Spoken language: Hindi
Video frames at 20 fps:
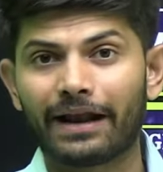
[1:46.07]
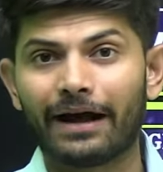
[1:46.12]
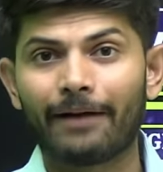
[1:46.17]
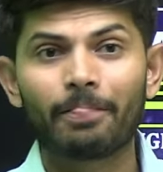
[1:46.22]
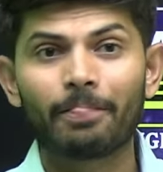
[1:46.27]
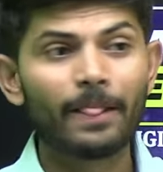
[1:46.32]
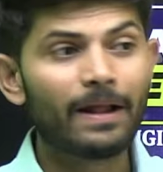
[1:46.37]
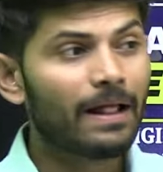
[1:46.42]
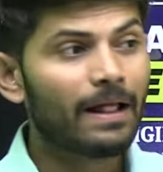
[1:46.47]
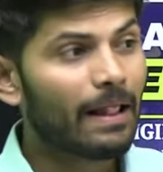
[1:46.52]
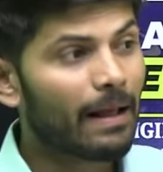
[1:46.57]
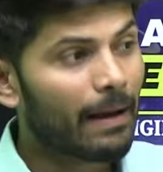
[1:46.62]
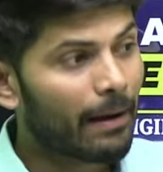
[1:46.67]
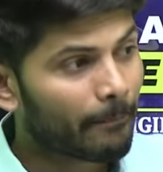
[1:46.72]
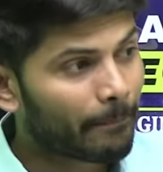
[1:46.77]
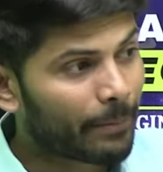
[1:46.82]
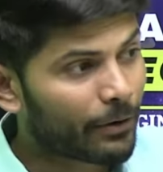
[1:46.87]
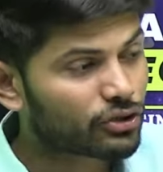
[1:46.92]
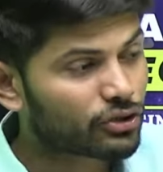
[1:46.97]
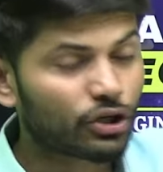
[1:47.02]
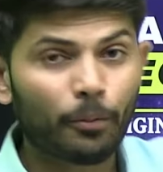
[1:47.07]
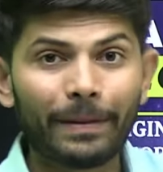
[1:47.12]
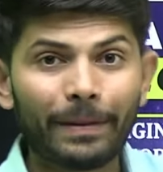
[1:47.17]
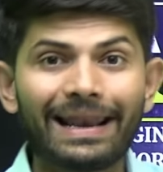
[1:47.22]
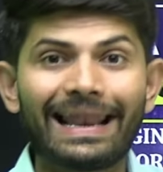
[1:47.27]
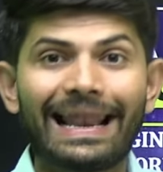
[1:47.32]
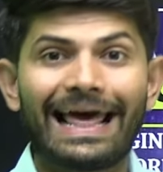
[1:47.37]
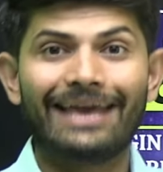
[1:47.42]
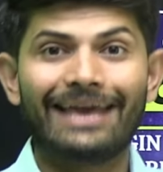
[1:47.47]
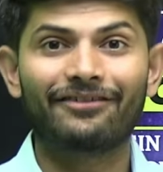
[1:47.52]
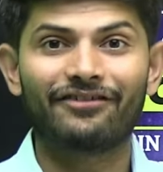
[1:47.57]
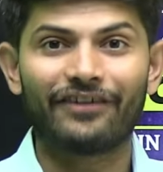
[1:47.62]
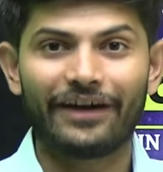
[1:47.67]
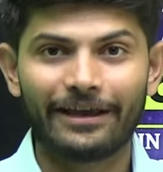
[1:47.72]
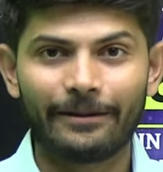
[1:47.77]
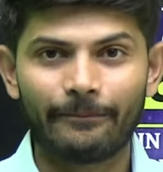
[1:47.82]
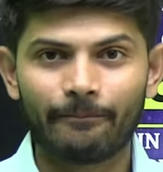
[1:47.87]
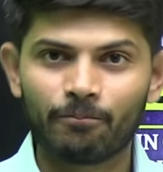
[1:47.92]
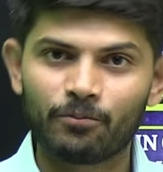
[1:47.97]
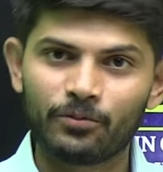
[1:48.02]
बना फिर उसके ऊपर लाइफ
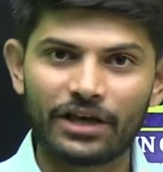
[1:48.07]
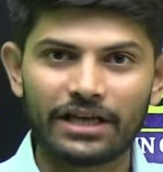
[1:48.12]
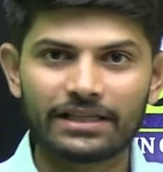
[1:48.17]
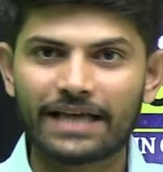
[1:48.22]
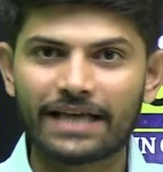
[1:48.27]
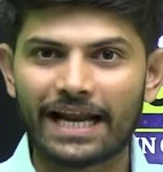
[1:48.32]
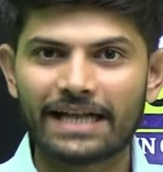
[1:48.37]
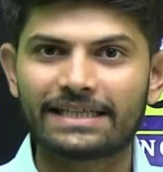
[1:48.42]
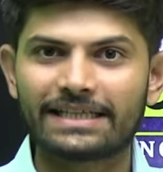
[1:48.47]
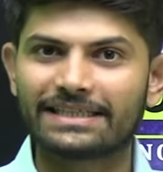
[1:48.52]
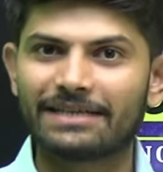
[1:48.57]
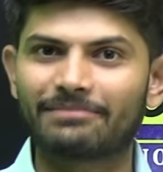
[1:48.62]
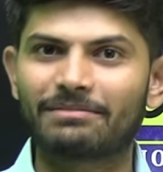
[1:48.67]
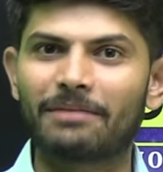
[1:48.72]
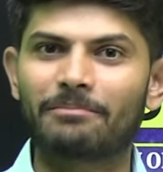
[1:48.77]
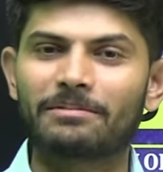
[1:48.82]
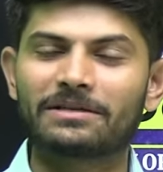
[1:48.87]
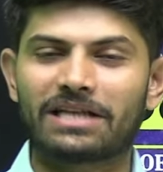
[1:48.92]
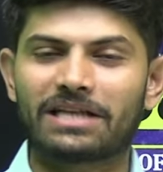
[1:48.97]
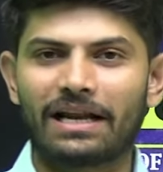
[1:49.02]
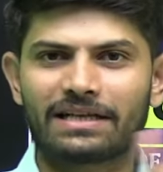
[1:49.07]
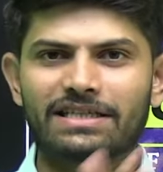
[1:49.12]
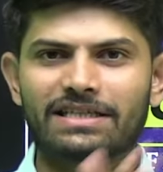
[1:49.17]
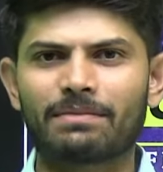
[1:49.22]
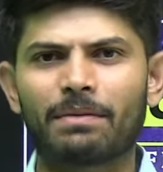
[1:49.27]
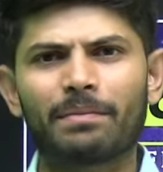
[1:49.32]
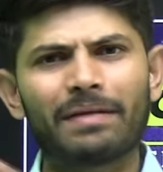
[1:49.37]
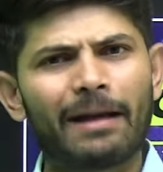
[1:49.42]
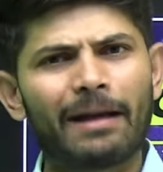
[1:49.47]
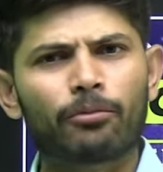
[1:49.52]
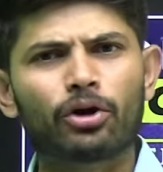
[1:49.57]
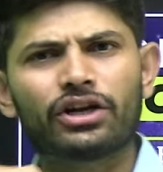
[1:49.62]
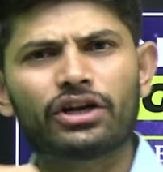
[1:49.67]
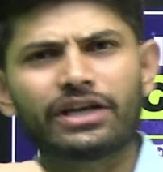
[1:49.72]
आई ये सारी चीजें हमने पिछले लेक्चर में मैंने आपको